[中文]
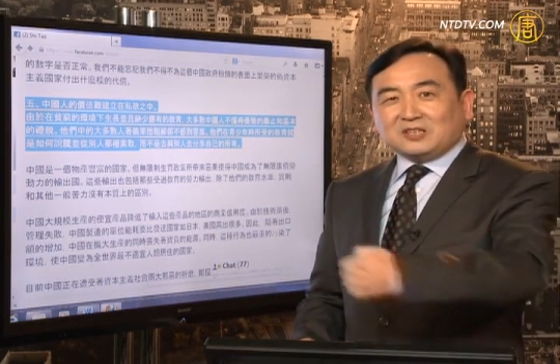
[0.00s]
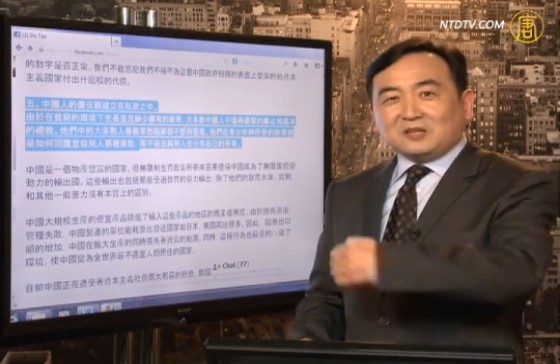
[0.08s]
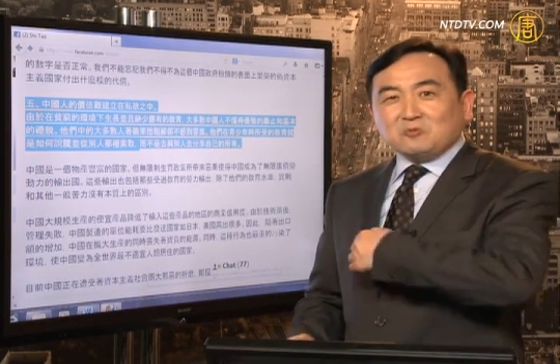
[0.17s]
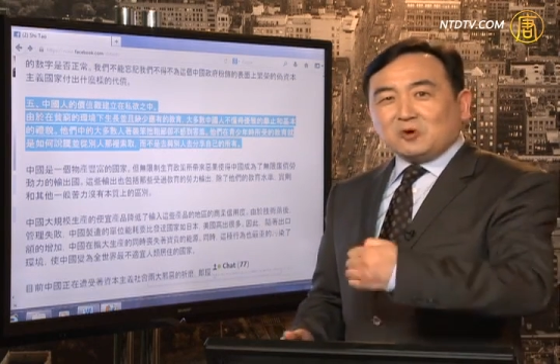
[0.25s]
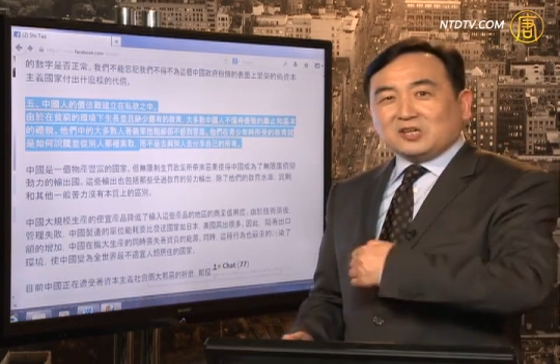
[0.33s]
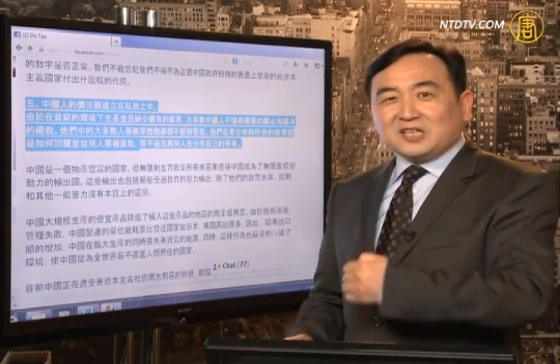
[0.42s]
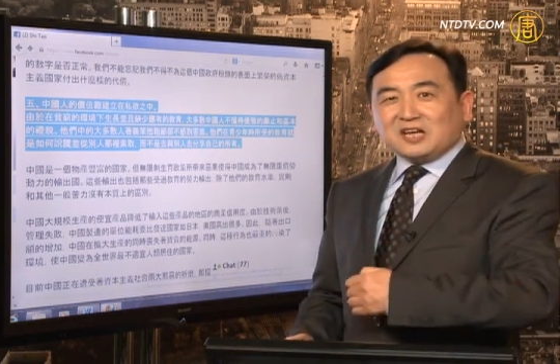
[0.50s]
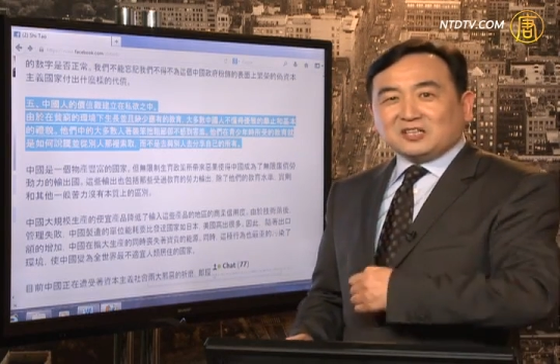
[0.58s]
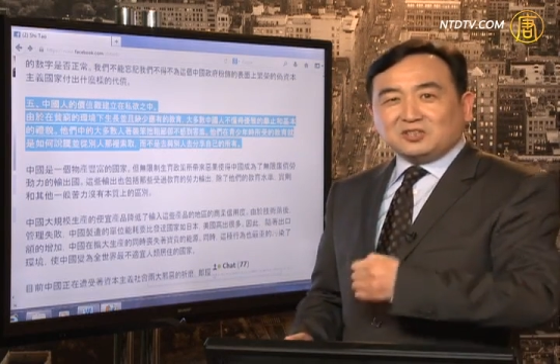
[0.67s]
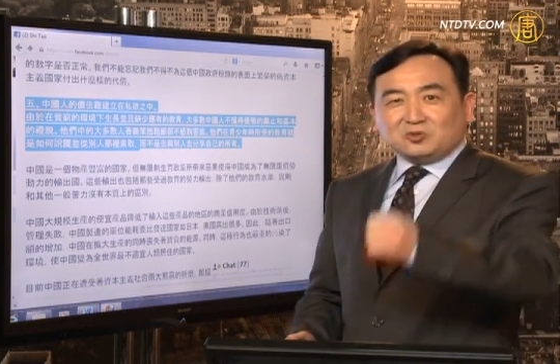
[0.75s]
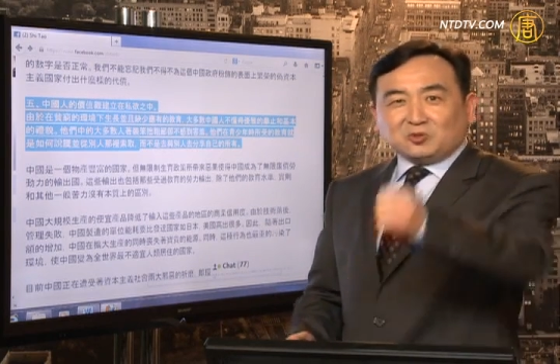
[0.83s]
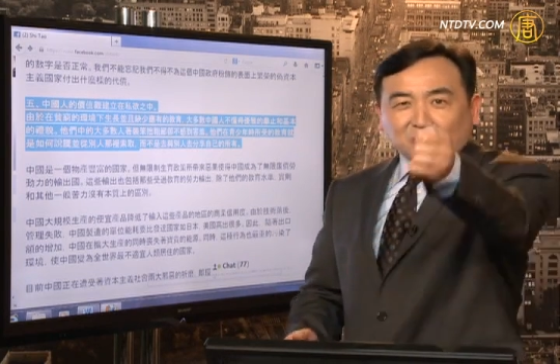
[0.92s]
等我上
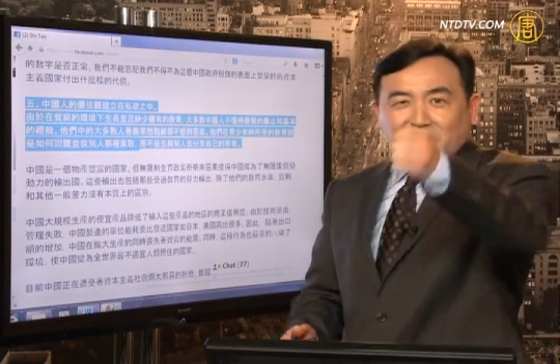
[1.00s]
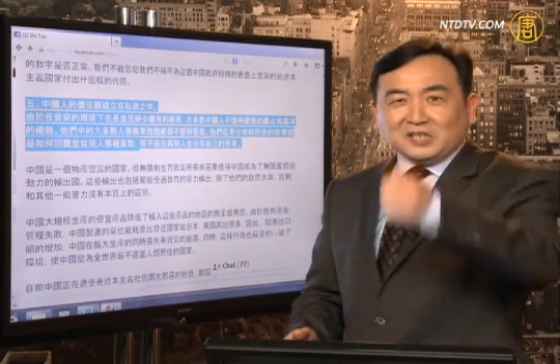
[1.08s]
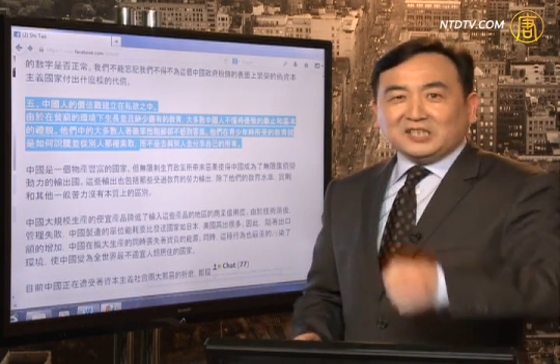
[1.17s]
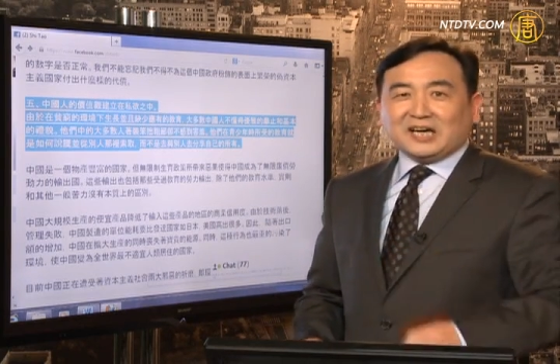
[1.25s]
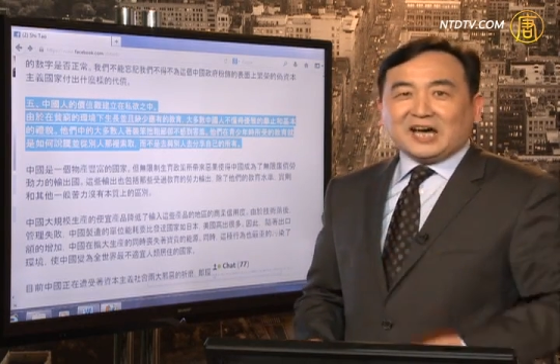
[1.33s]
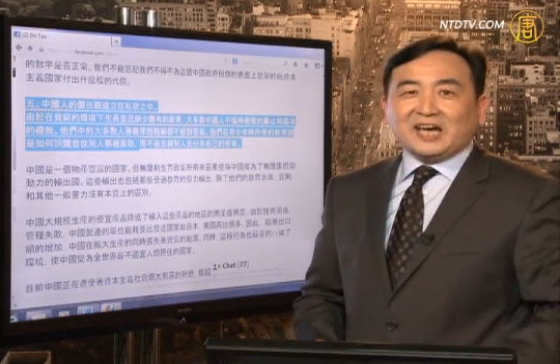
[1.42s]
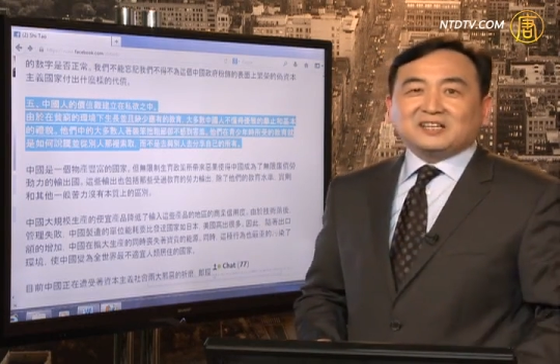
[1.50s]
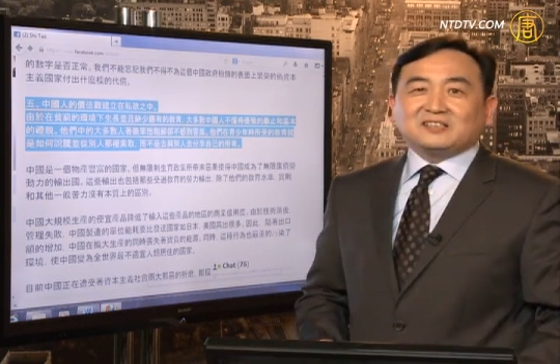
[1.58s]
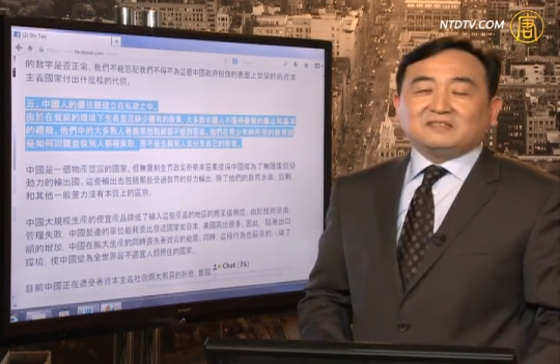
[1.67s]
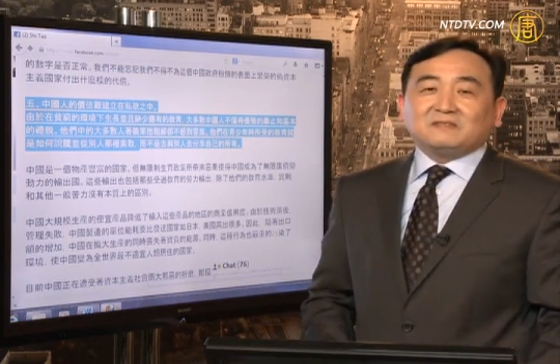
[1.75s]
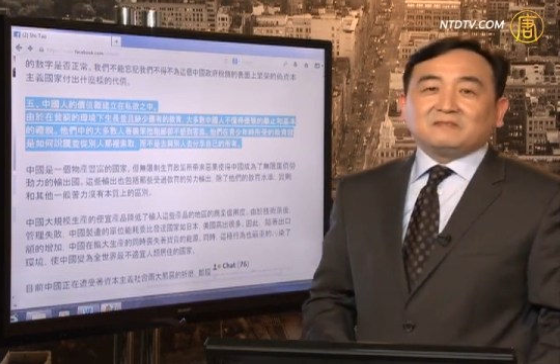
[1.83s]
去的时候，我比你还狠。